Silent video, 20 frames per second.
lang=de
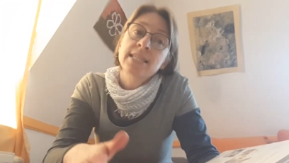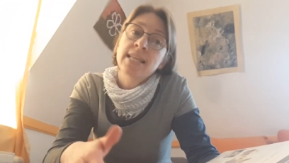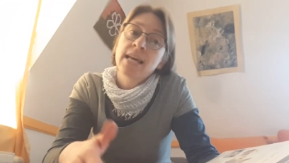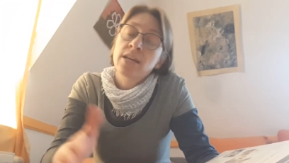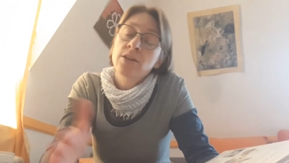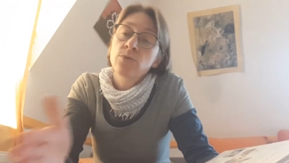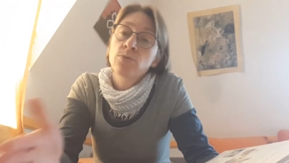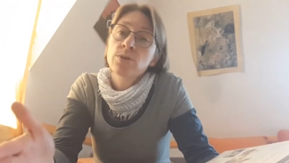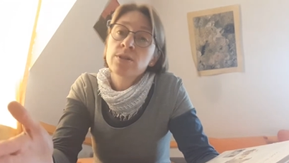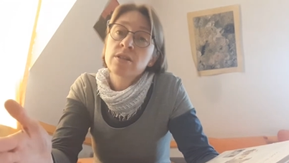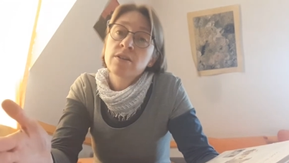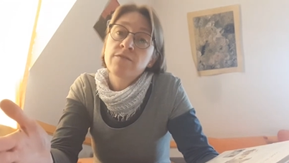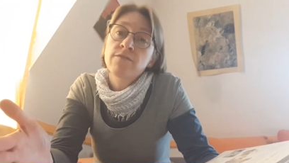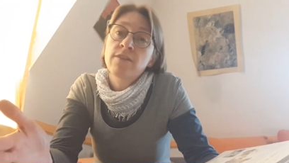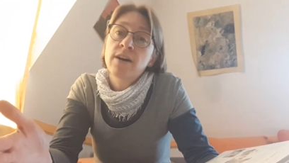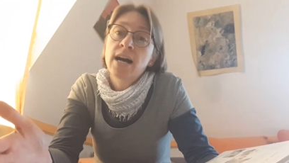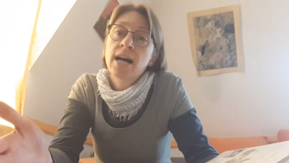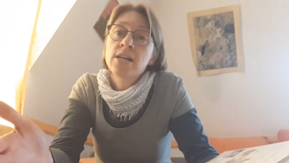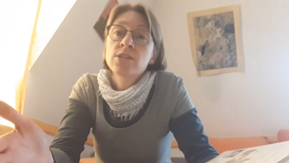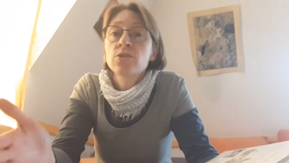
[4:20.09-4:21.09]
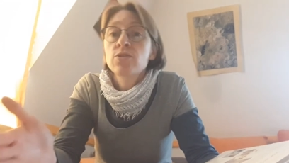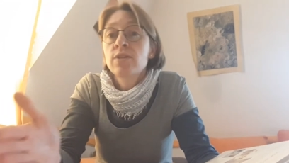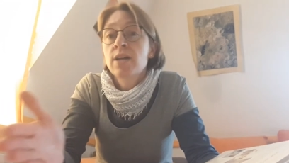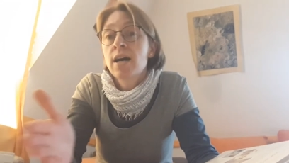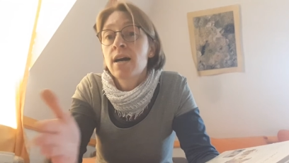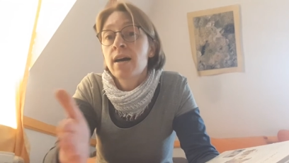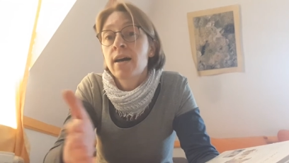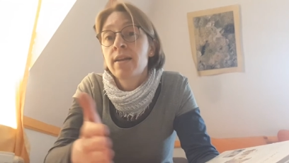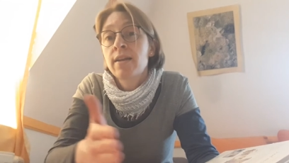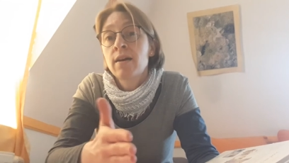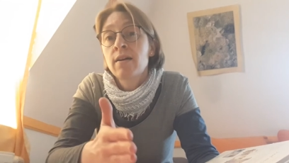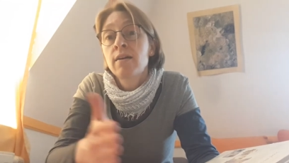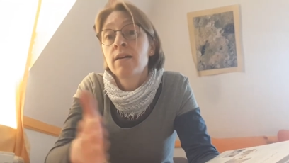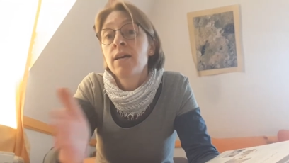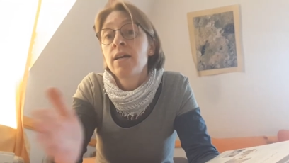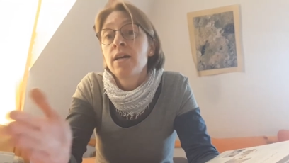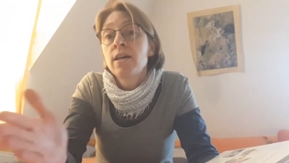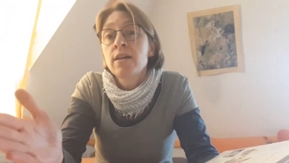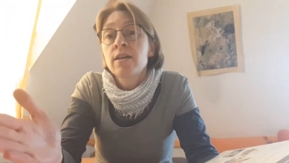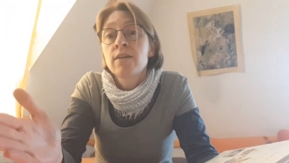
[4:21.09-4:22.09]
Der Josef war also nach einer
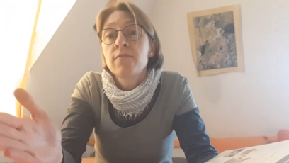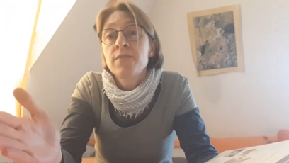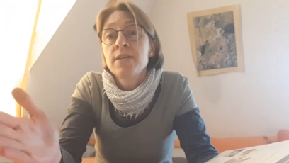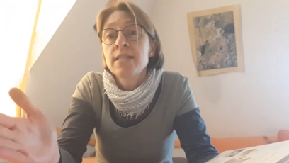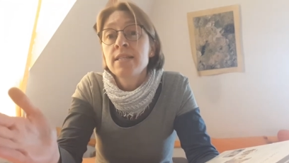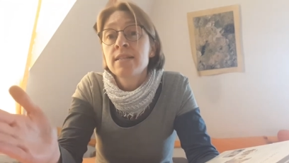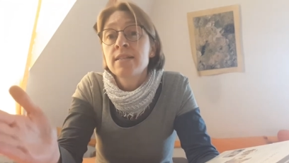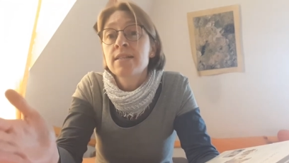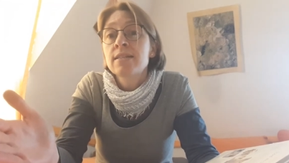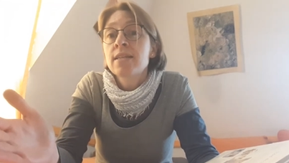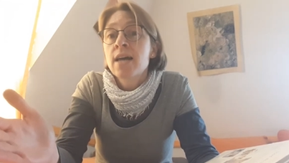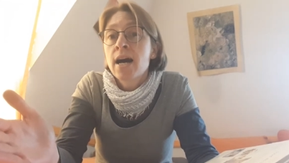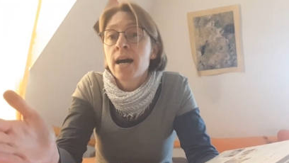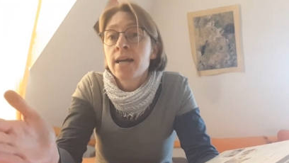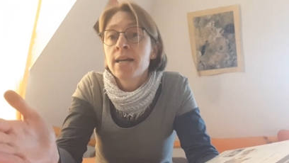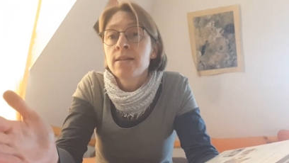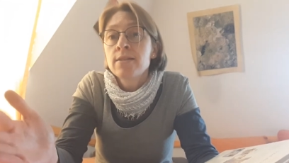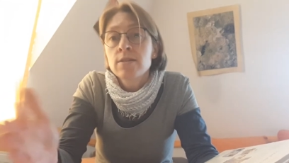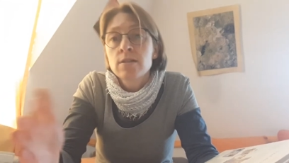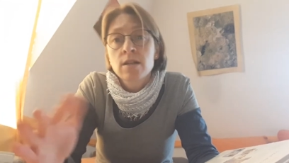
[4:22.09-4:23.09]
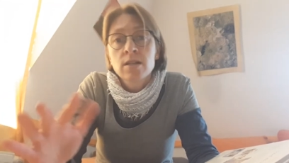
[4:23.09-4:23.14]
gewissen Zeit,